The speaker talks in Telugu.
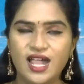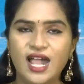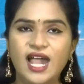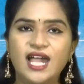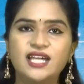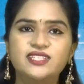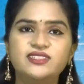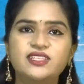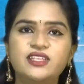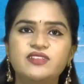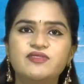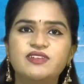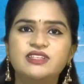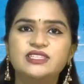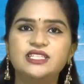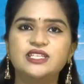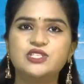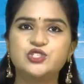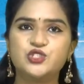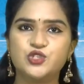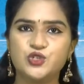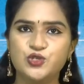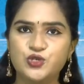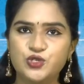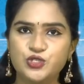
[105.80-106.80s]
ఆ తర్వాత
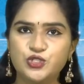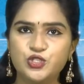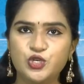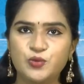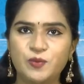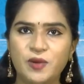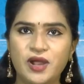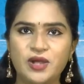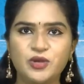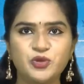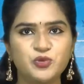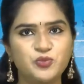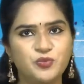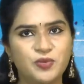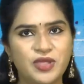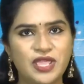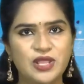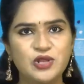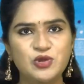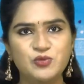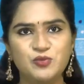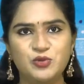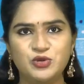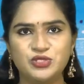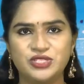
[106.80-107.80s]
చుండ్రుతో పాటు
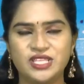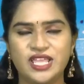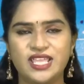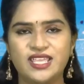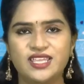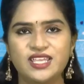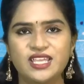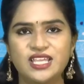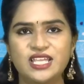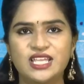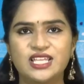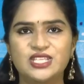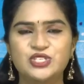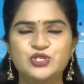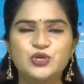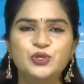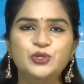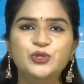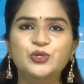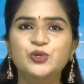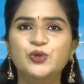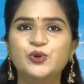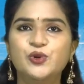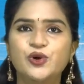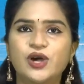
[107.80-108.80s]
పేలు పోతాయి
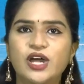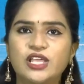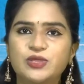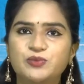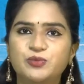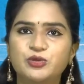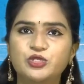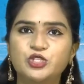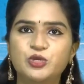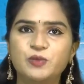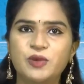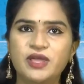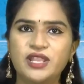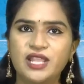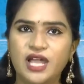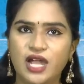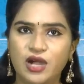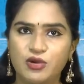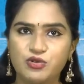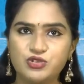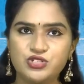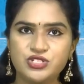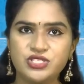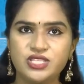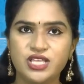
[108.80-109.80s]
జుట్టుకు అద్భుతమైన
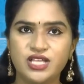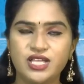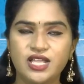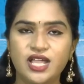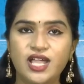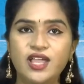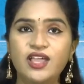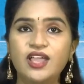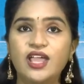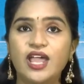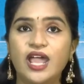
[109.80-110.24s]
ఔషధంగా